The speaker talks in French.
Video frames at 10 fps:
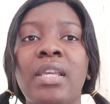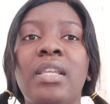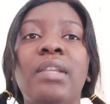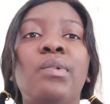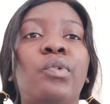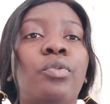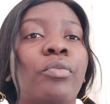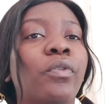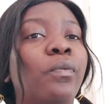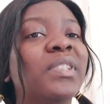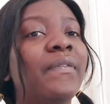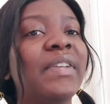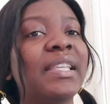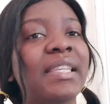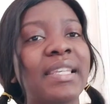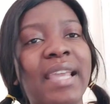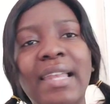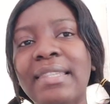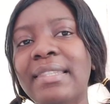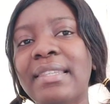et les documents que vous avez
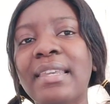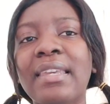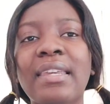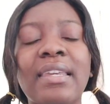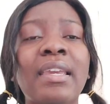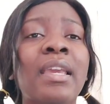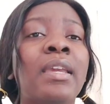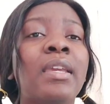légalisés